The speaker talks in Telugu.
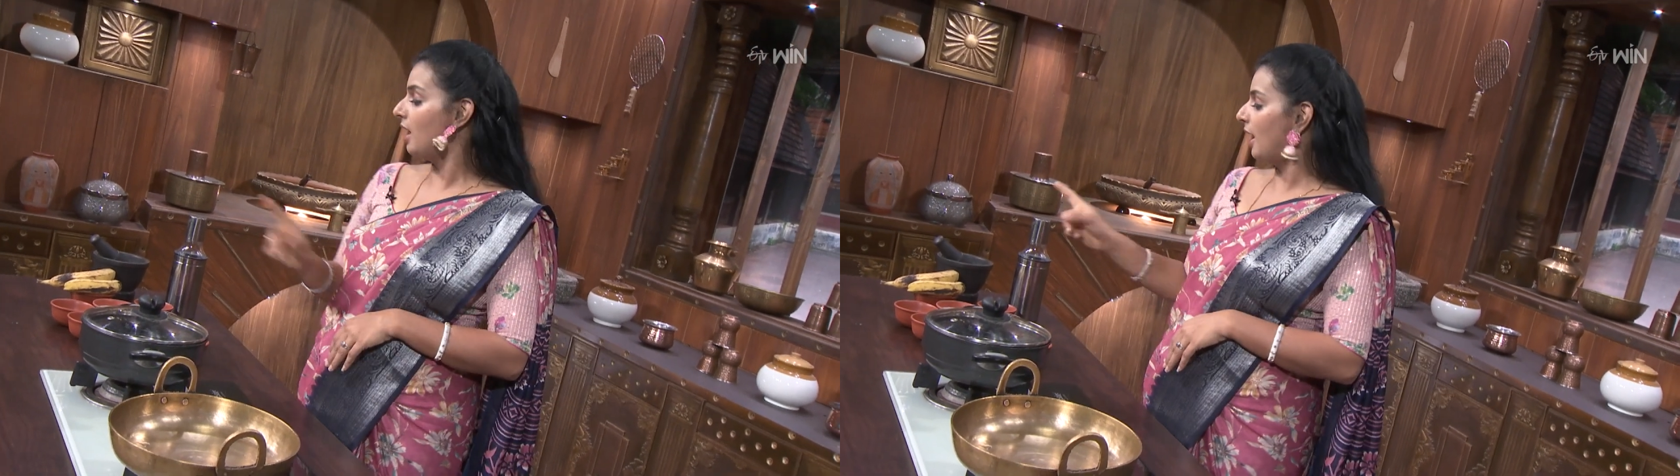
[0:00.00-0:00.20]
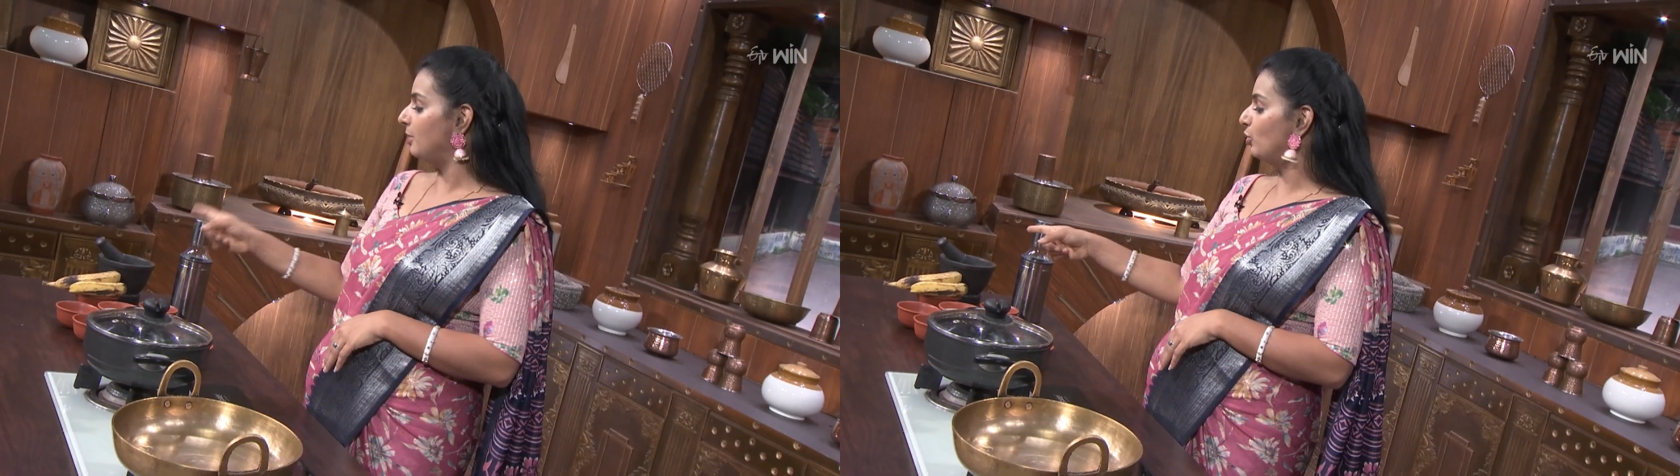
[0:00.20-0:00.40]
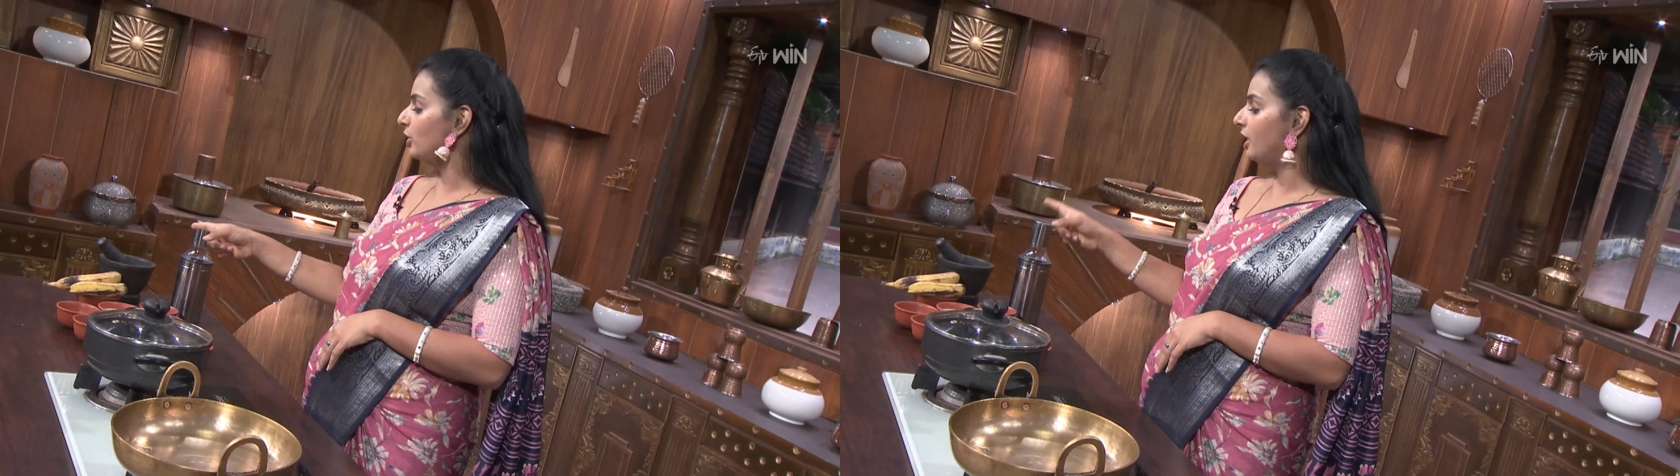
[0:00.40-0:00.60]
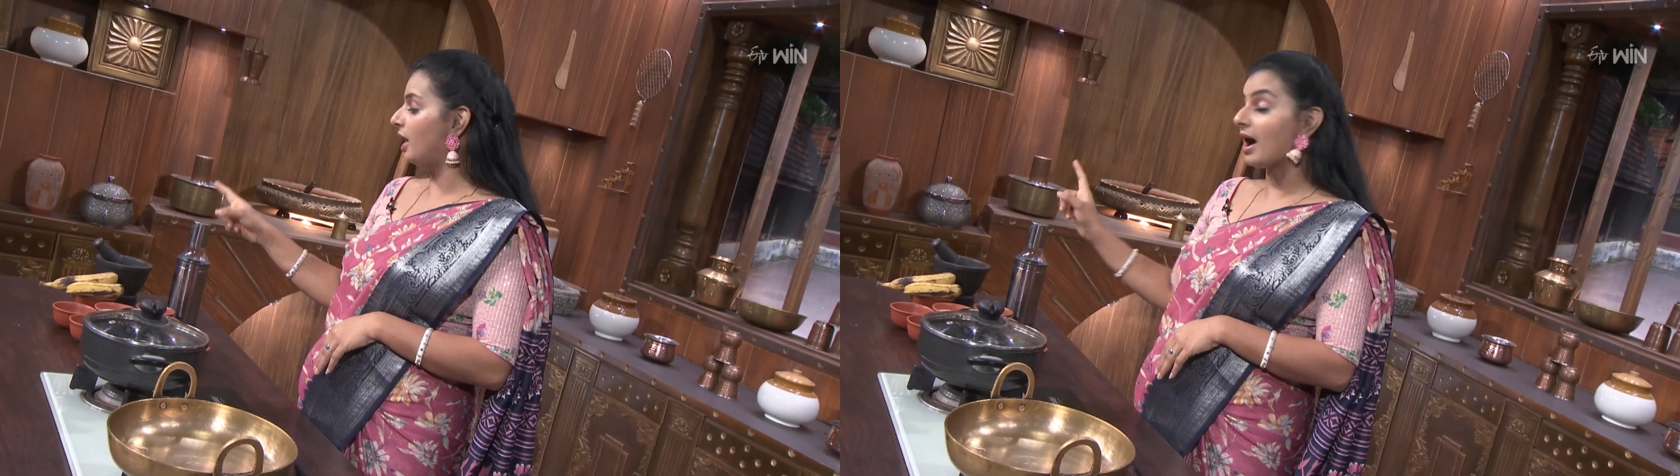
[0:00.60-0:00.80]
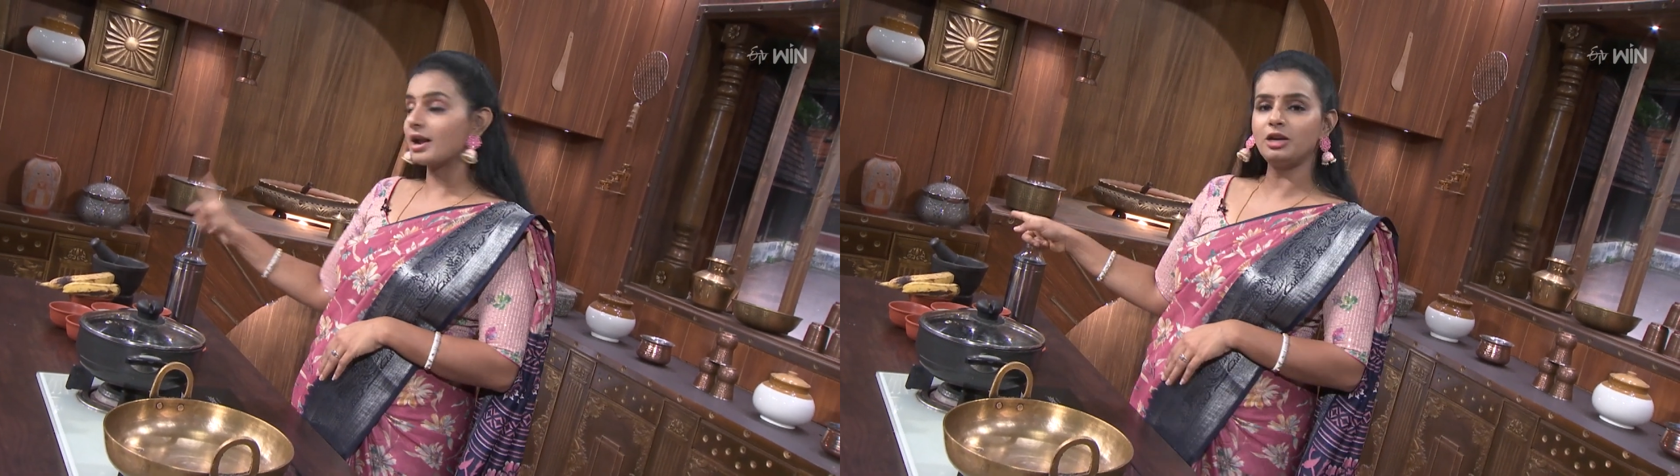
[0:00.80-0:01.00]
అండ్ ముఖ్యంగా
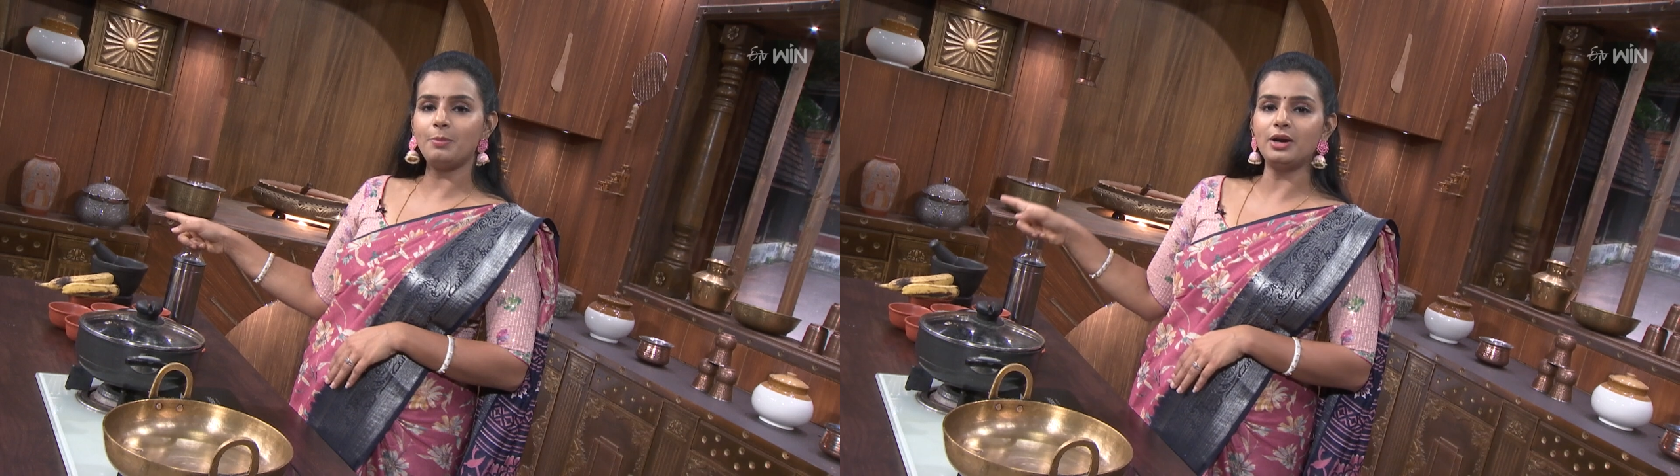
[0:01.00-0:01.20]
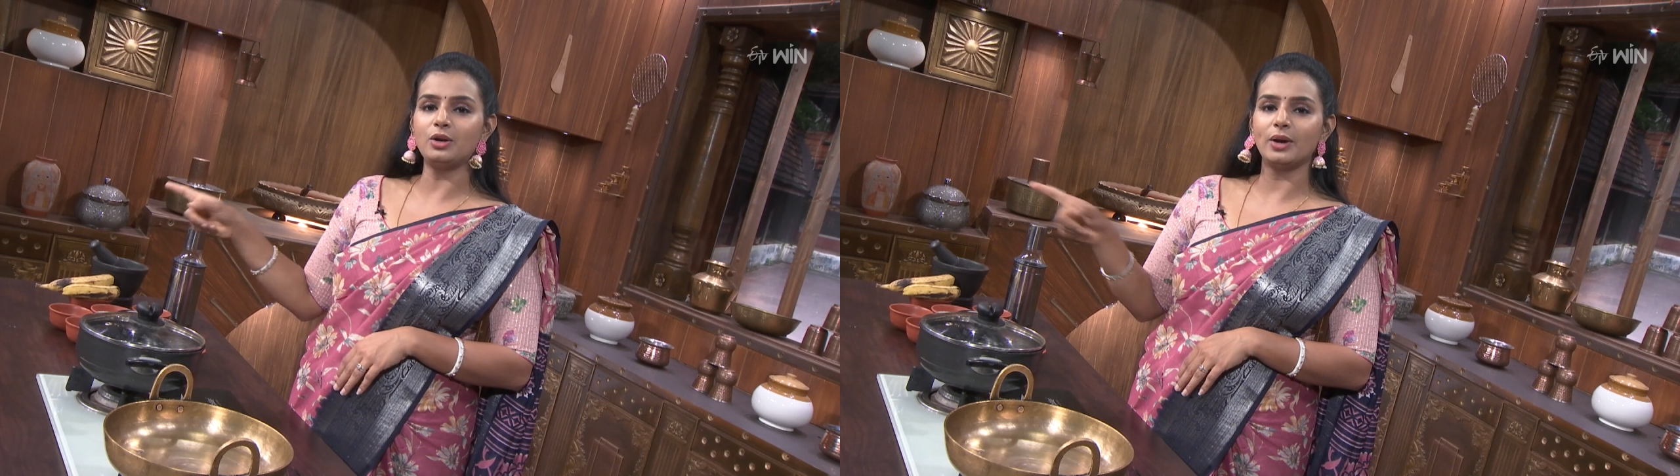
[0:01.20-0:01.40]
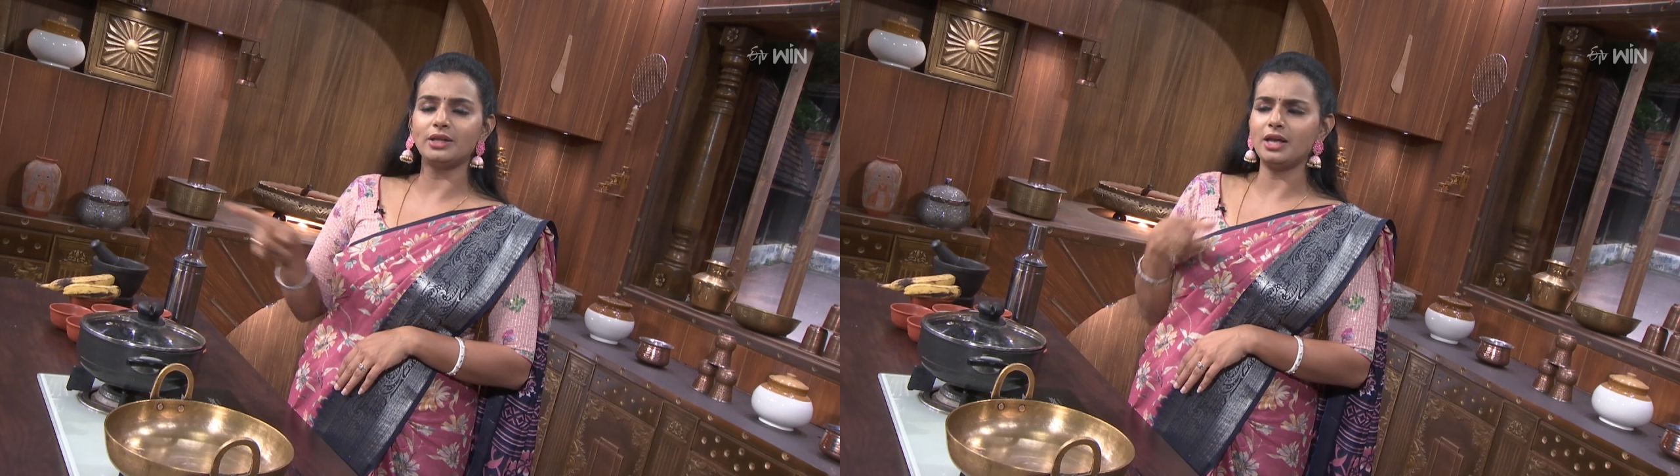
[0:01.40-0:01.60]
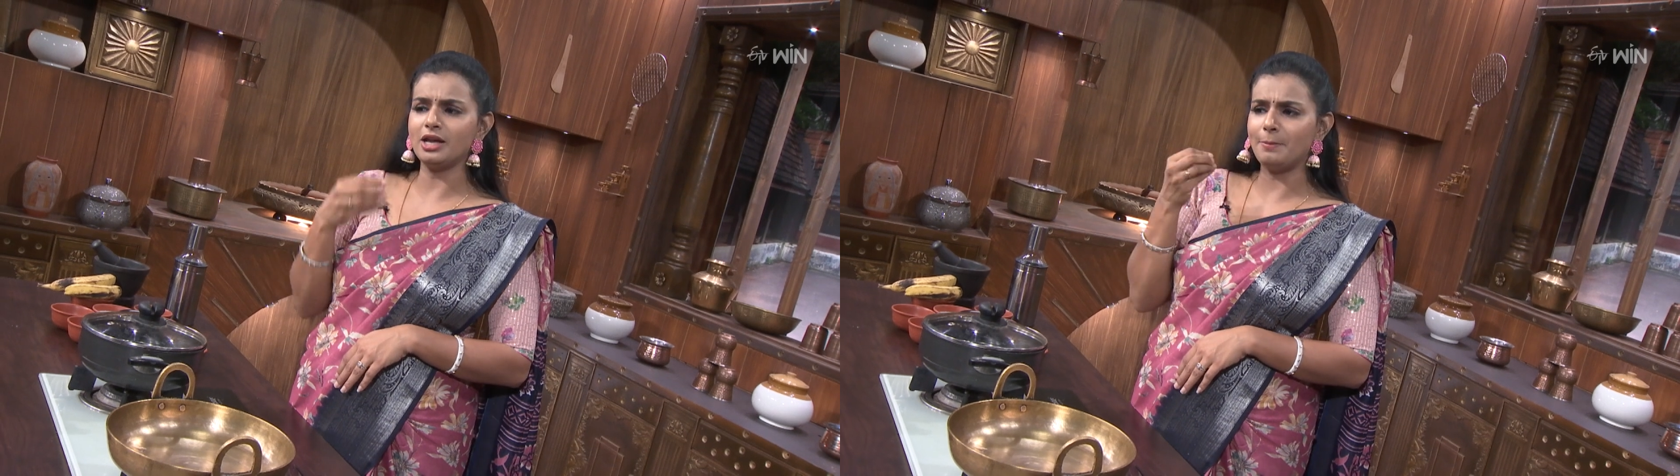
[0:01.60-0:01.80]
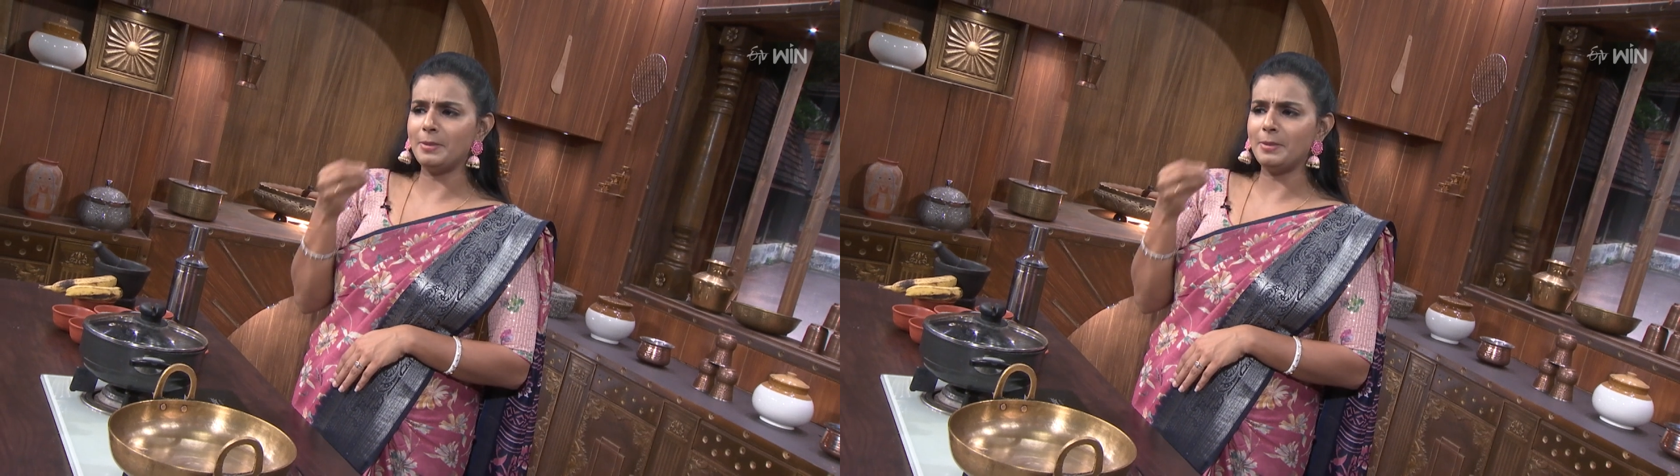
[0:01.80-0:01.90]
అరటిపండు అయితే ఇంకా